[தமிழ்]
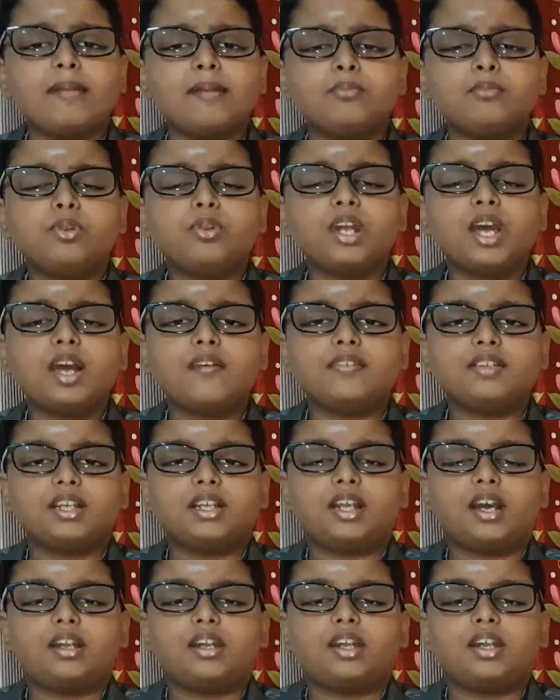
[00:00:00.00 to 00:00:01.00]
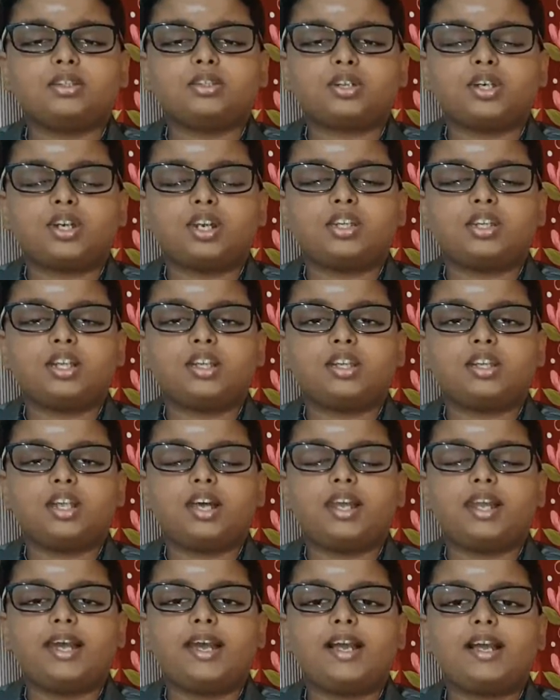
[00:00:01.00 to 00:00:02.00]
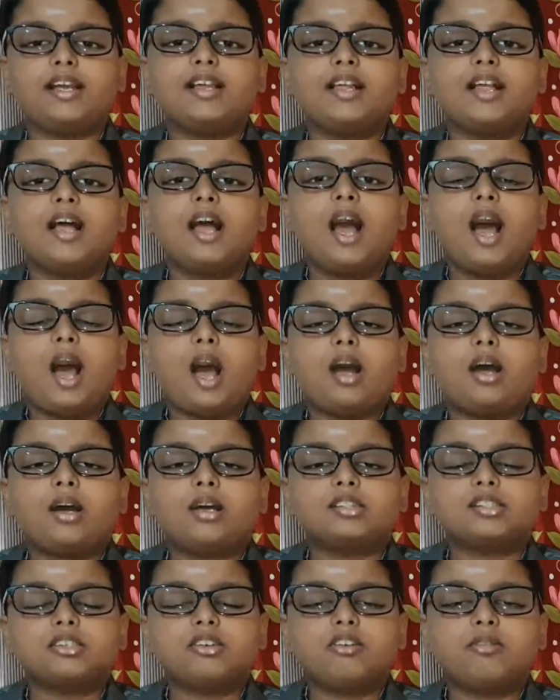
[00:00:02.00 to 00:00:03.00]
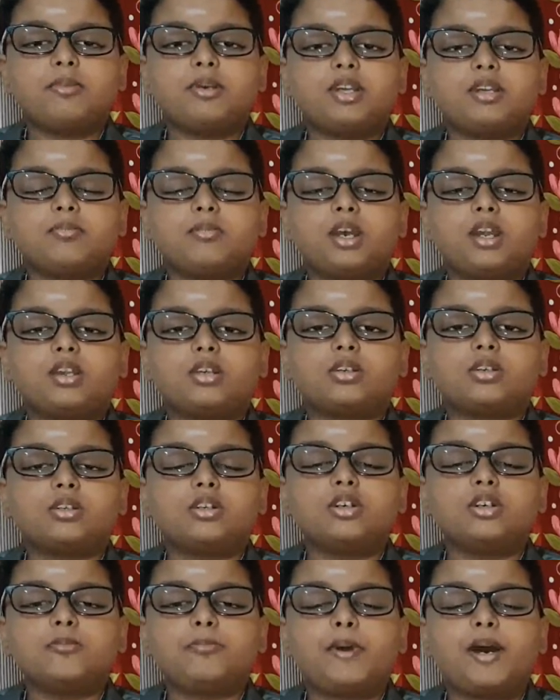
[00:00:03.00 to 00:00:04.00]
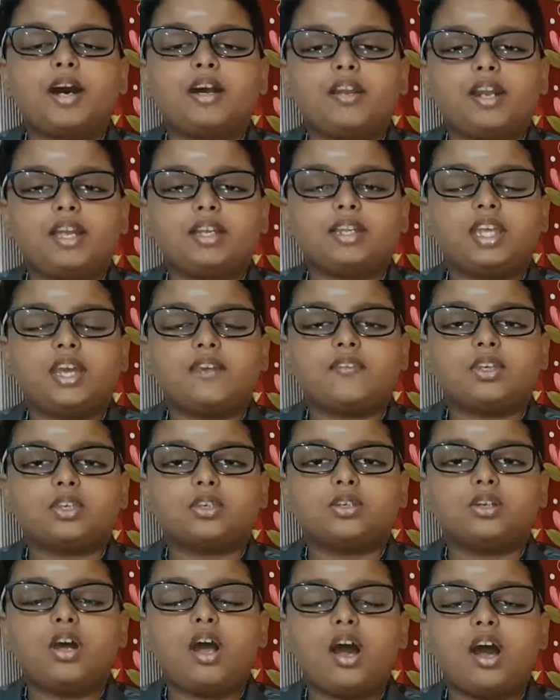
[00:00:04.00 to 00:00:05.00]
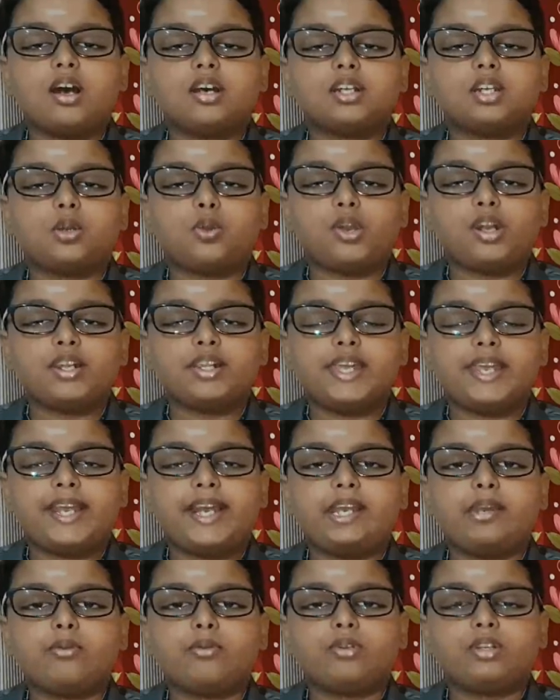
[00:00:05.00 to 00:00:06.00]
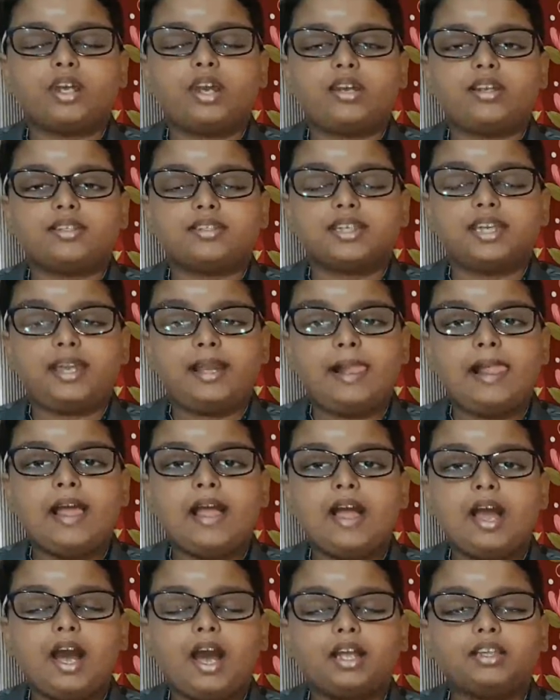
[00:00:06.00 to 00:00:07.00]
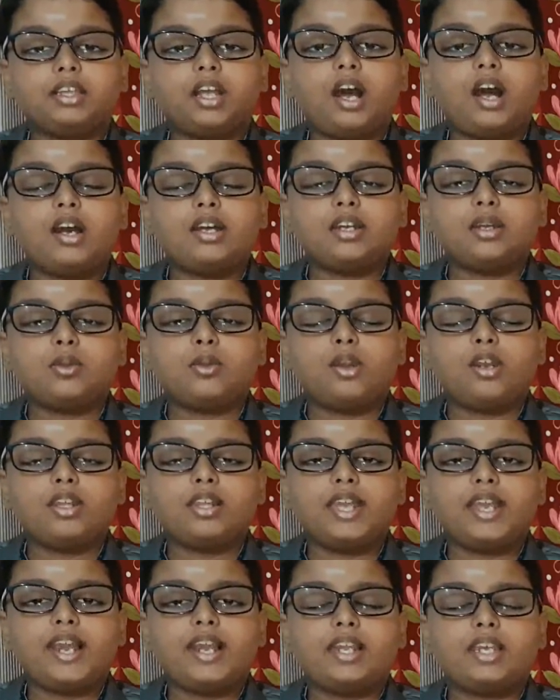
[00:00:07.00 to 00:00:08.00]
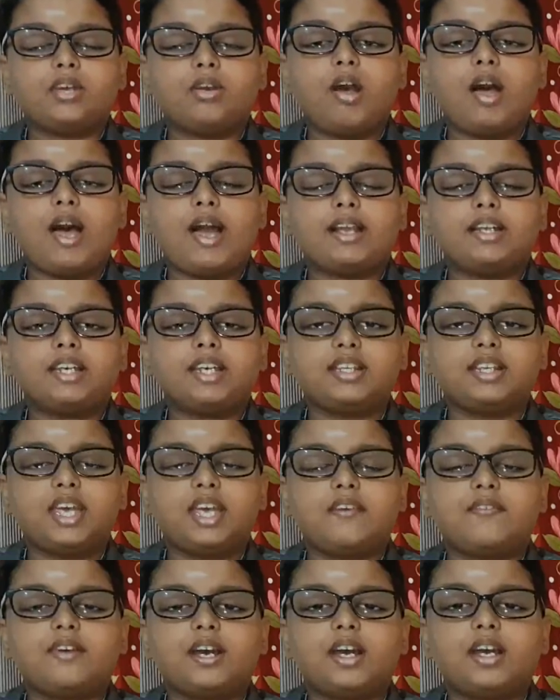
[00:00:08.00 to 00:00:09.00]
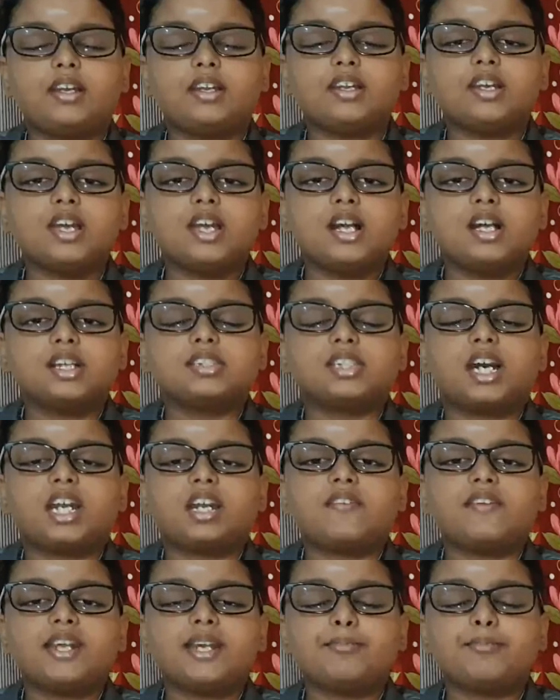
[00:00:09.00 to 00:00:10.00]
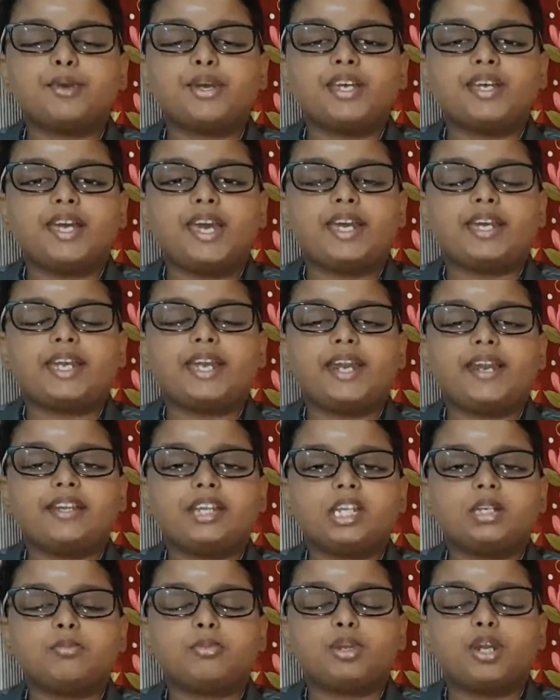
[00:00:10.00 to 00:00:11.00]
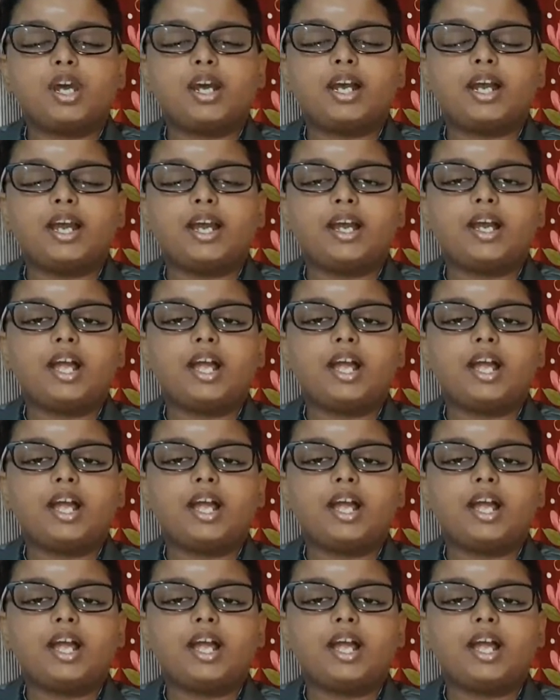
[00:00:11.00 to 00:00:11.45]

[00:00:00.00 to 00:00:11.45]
மூணாவது கண்ணை திறந்ததுனால சிவபெருமானுக்கும் பார்வை தேவிக்கும் ஆறு குழந்தைகள் உண்டானுச்சு அந்த ஆறு குழந்தைகளையும் அக்னி தேவர் சரவண பொய்கைக்கு எடுத்துகிட்டு போனாங்க